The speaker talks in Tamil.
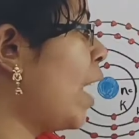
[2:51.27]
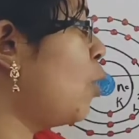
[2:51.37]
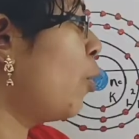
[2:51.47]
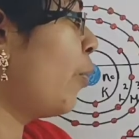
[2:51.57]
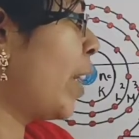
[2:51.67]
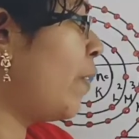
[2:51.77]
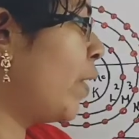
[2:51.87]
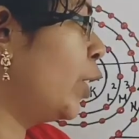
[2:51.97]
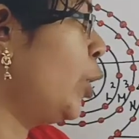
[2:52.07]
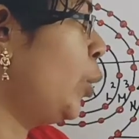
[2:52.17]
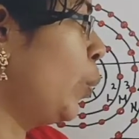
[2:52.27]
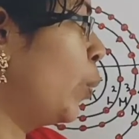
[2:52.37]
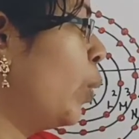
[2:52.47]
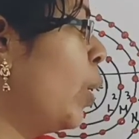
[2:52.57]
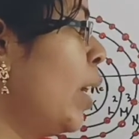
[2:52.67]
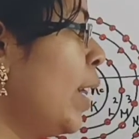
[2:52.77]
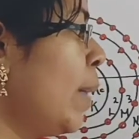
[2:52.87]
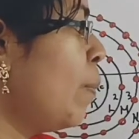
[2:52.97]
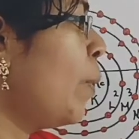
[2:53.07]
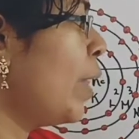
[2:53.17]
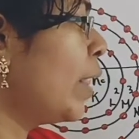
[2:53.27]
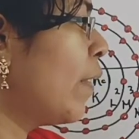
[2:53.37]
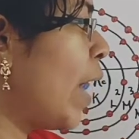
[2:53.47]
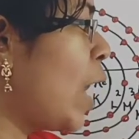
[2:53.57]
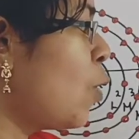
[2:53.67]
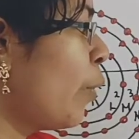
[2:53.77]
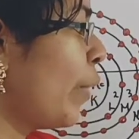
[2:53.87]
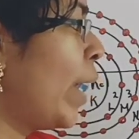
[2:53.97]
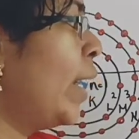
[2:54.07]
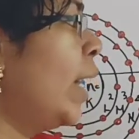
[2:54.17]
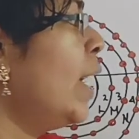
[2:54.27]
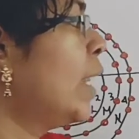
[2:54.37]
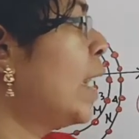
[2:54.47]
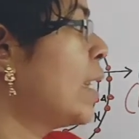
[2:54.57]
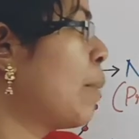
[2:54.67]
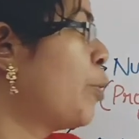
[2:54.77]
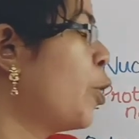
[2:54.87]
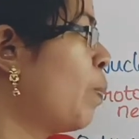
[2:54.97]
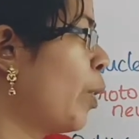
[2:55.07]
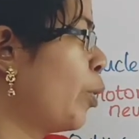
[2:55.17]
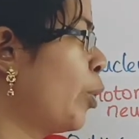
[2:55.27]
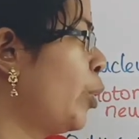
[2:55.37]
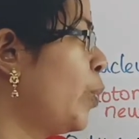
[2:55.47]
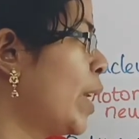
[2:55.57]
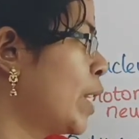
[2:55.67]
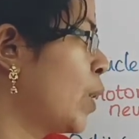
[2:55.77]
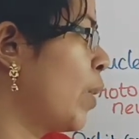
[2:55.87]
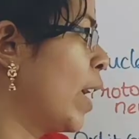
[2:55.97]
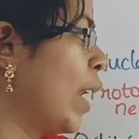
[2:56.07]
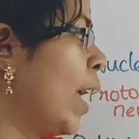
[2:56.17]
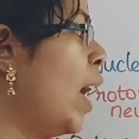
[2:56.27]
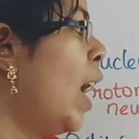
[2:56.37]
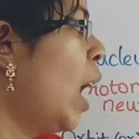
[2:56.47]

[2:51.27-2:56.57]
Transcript: வேல்யூ ஆஃப் என் வந்து டூ இப்போது இந்த வேல்யூ ஆஃப் என்னை இதில் சப்ஸ்டியூட் பண்ணுறோம் டூ என் ஸ்கொயரில்